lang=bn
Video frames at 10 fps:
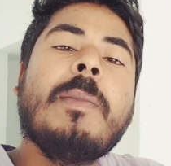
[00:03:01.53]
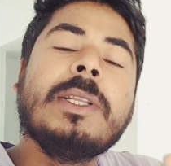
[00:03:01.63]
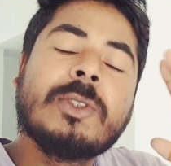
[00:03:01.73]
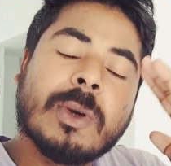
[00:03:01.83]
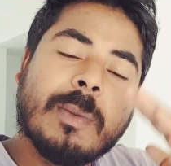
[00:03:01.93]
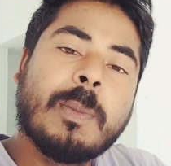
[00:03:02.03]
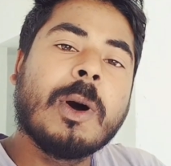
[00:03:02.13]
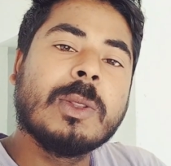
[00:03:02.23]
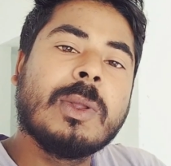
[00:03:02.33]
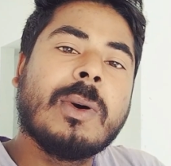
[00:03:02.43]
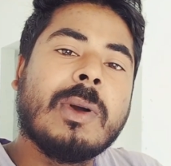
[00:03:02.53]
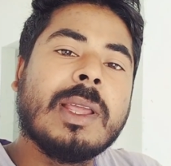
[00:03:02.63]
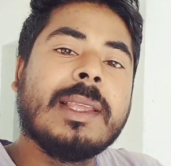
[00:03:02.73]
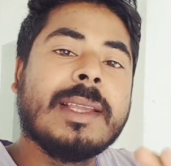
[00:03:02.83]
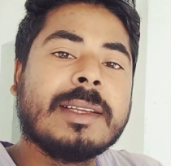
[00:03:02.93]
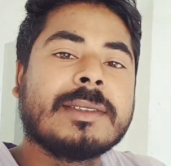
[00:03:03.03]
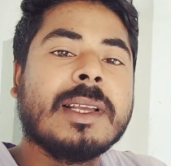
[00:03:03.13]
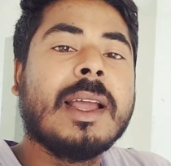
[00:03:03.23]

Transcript: হবে চোখ বন্ধ করে ইয়াস